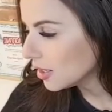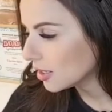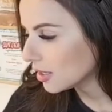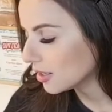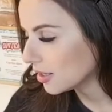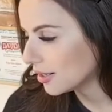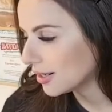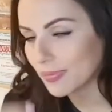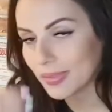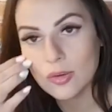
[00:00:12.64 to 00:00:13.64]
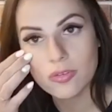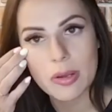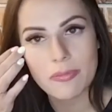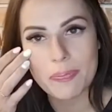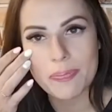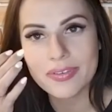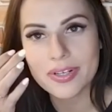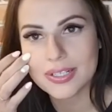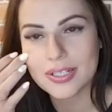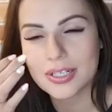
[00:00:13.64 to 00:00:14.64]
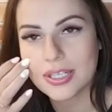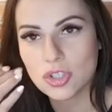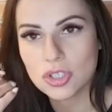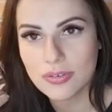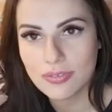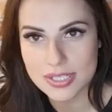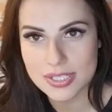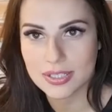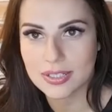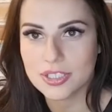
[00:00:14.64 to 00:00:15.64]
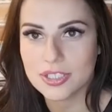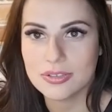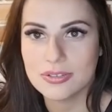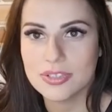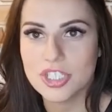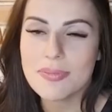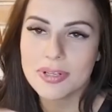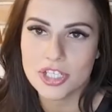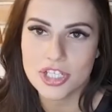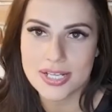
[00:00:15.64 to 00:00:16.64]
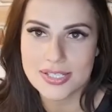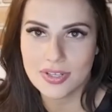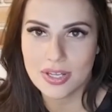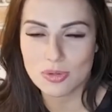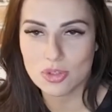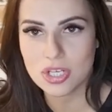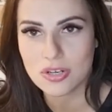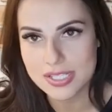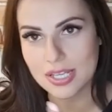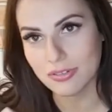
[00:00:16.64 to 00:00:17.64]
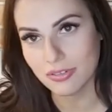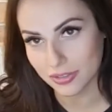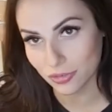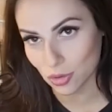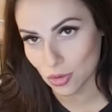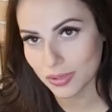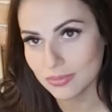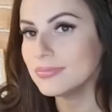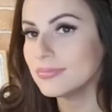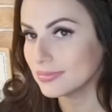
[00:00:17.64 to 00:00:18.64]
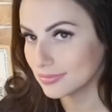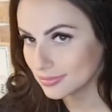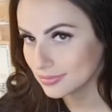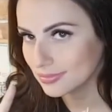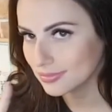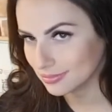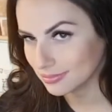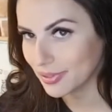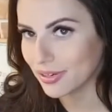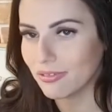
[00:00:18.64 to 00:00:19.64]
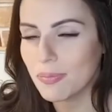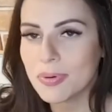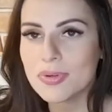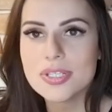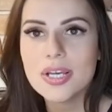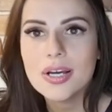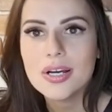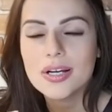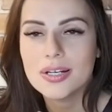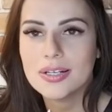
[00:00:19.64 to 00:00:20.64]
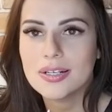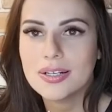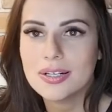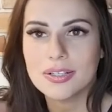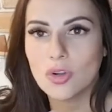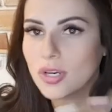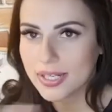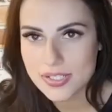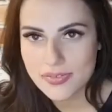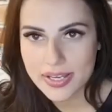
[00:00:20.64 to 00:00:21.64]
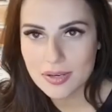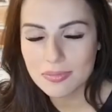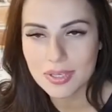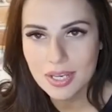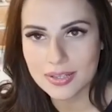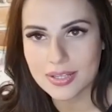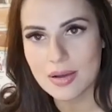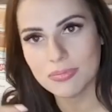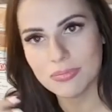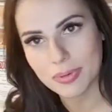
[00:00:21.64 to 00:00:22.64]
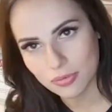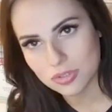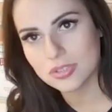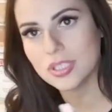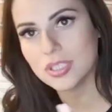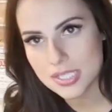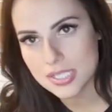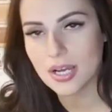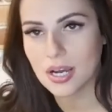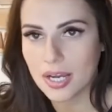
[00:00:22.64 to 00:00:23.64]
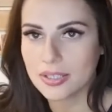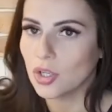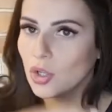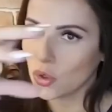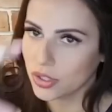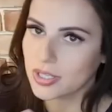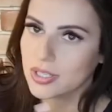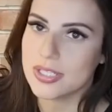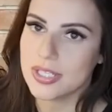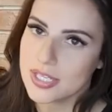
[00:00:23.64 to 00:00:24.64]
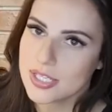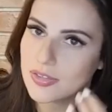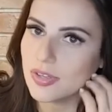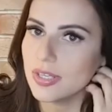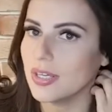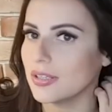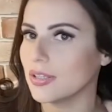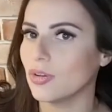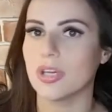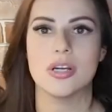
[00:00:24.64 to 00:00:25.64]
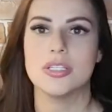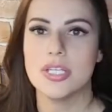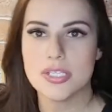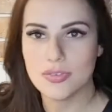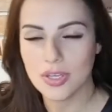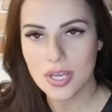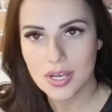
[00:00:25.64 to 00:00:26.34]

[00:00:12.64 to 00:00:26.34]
А, ну, во-первых, э, насчет квеста. Чем отличается в данном случае квест от выкупа? Первый вопрос. А, только названием или там прям вот есть какая-то логика действий, и эта логика действий